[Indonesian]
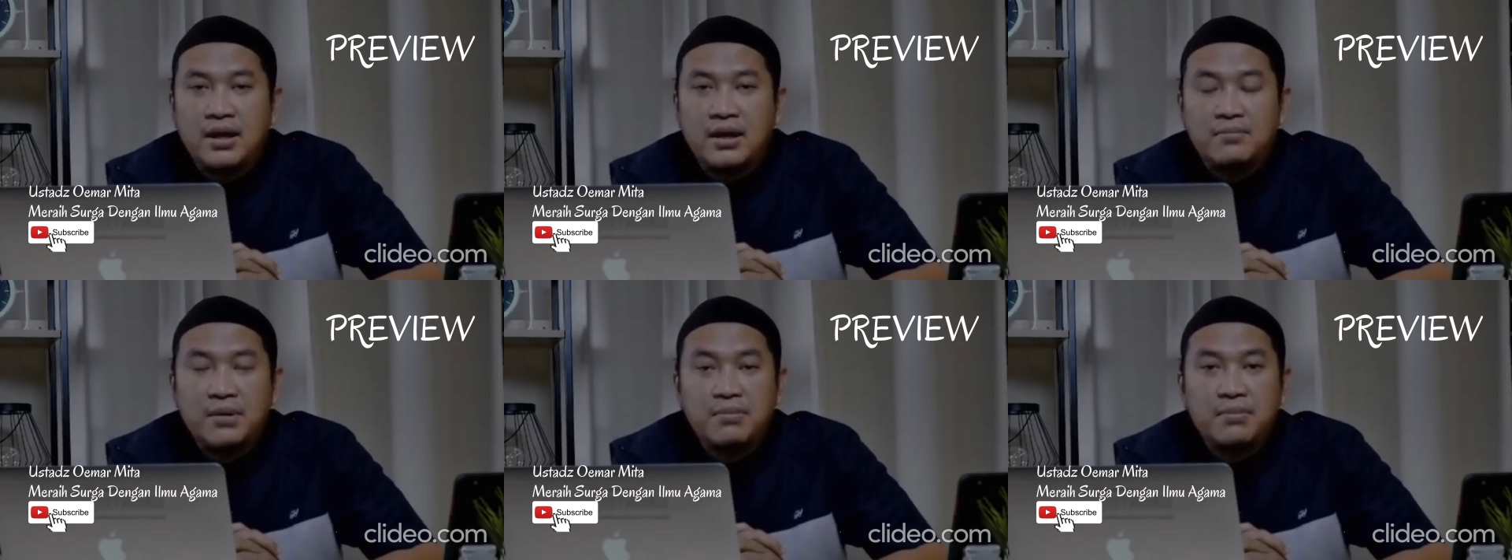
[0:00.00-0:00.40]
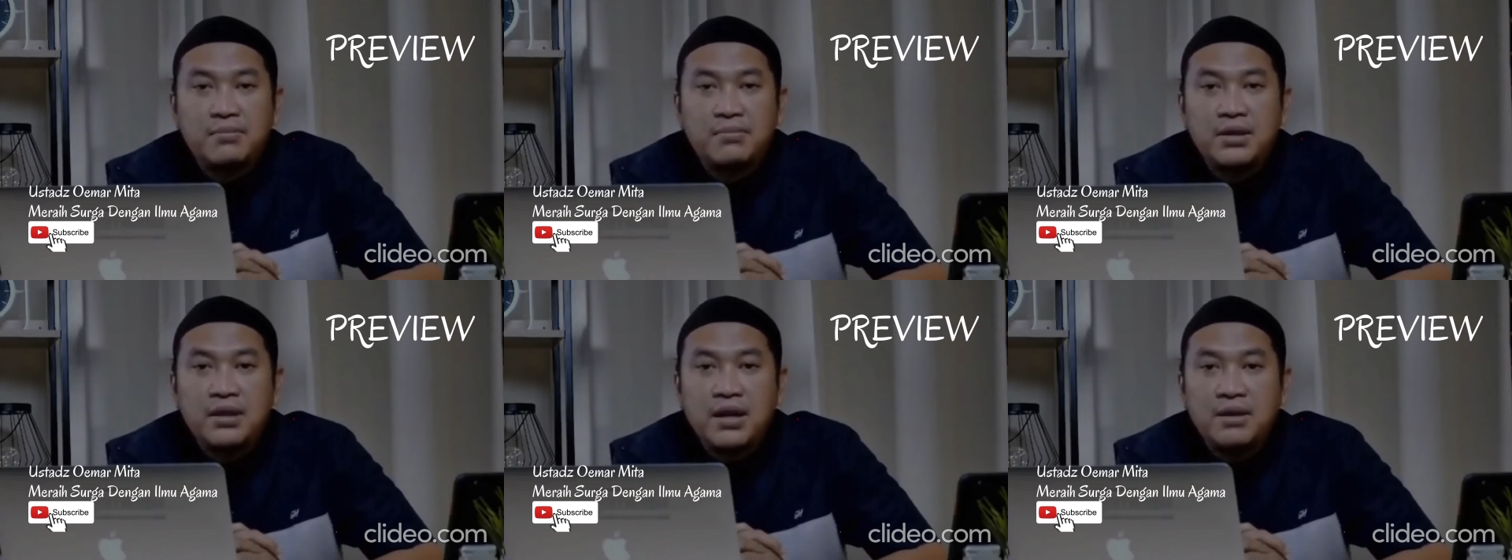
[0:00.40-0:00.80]
Nabi
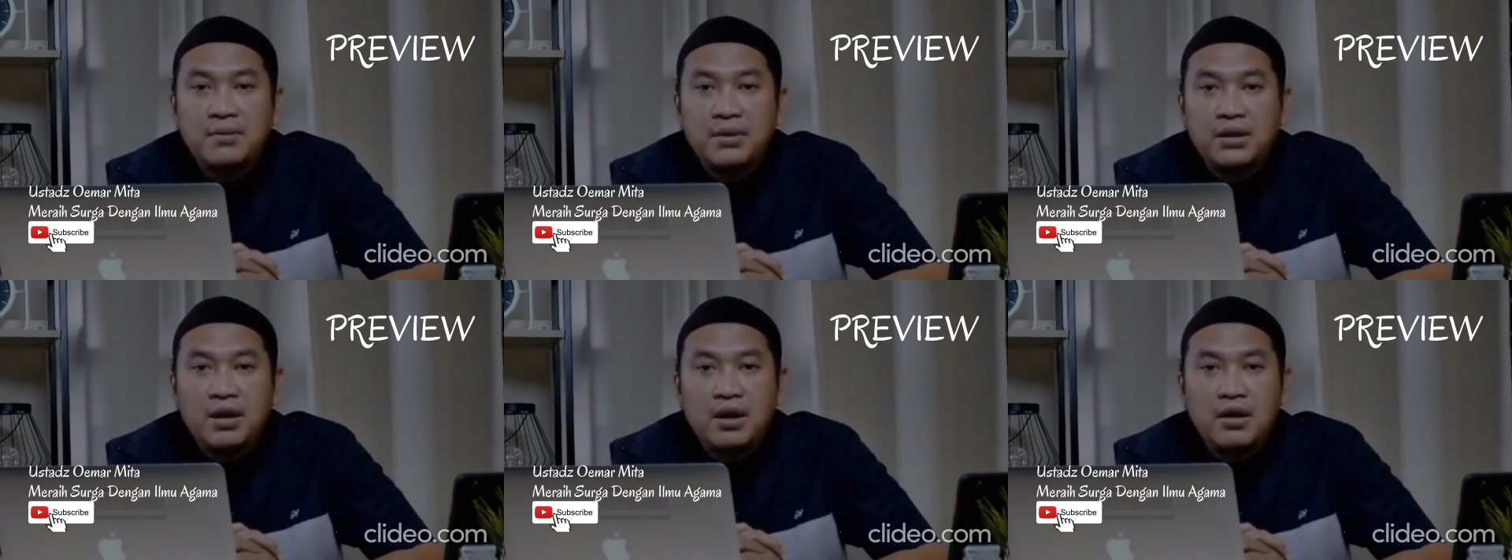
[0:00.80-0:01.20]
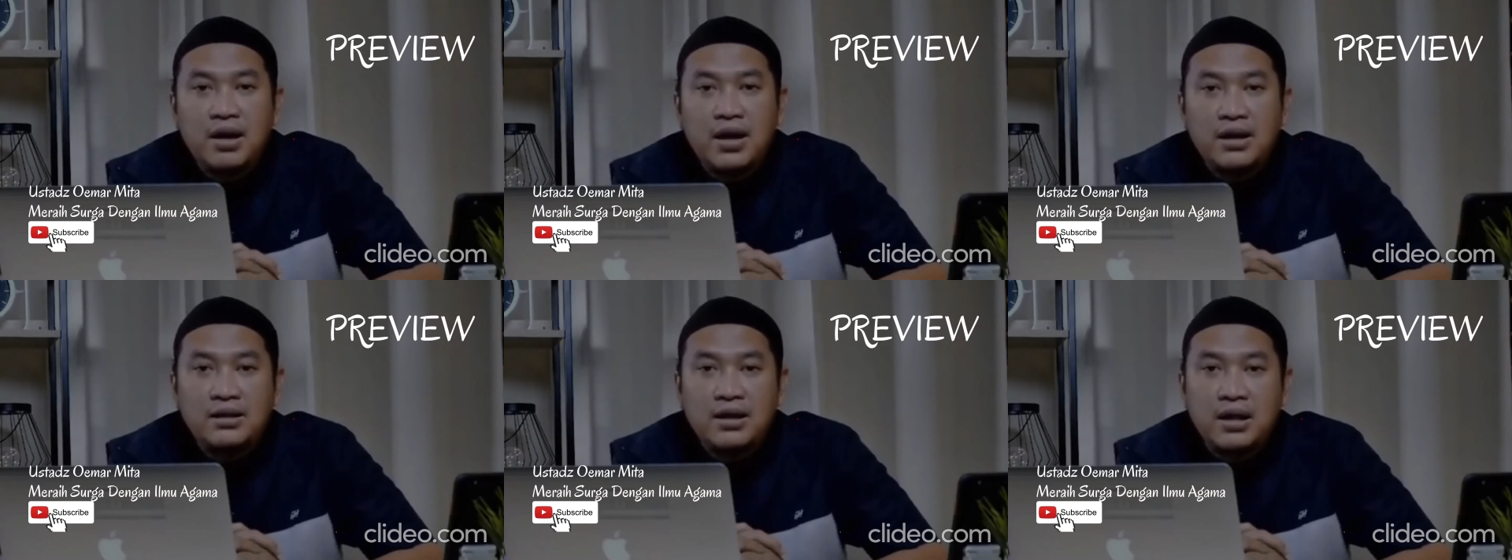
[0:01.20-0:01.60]
meminta
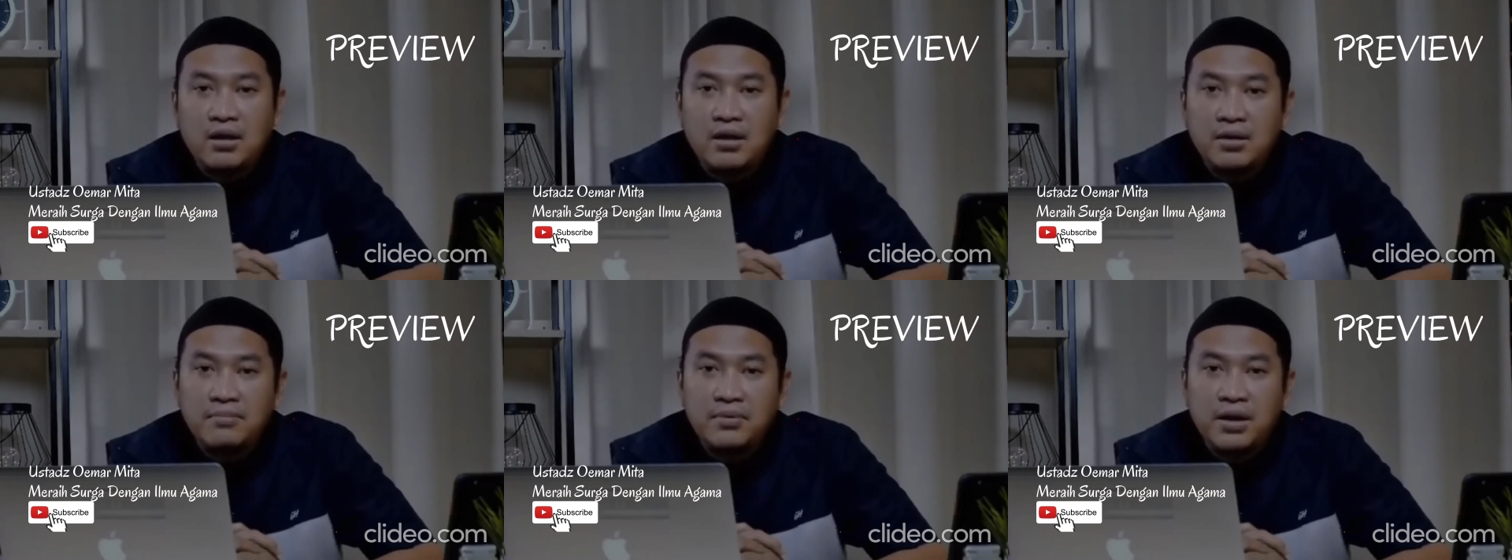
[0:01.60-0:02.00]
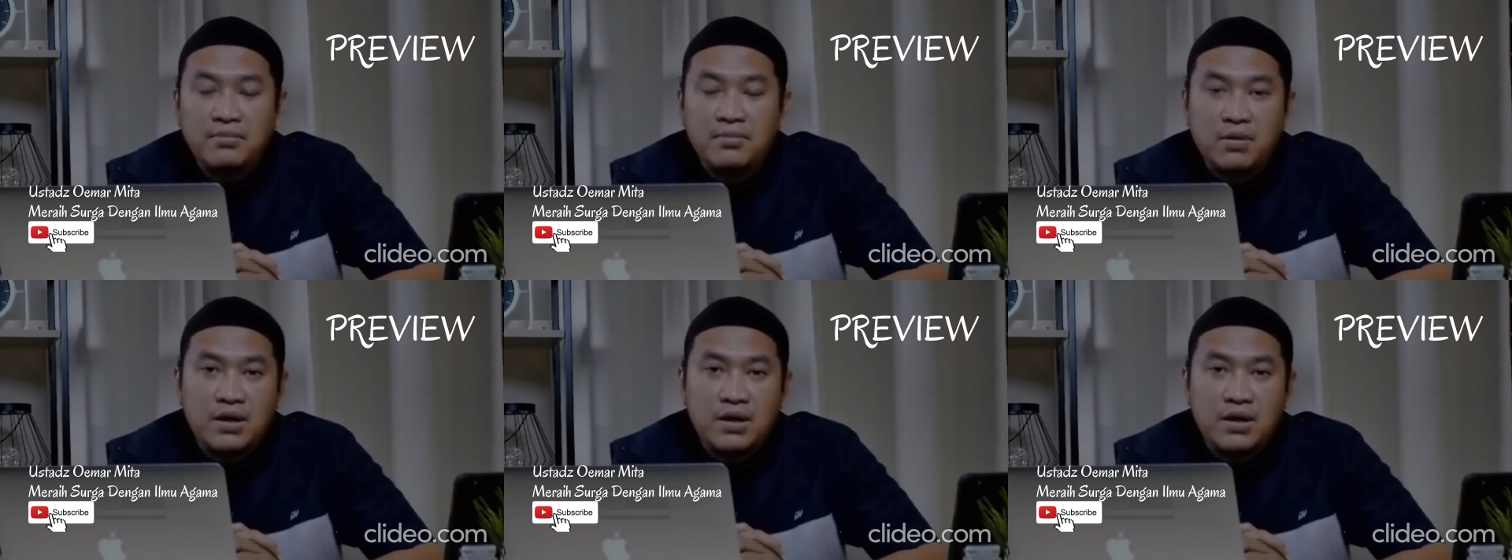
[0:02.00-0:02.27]
pertolongan dari Rob yang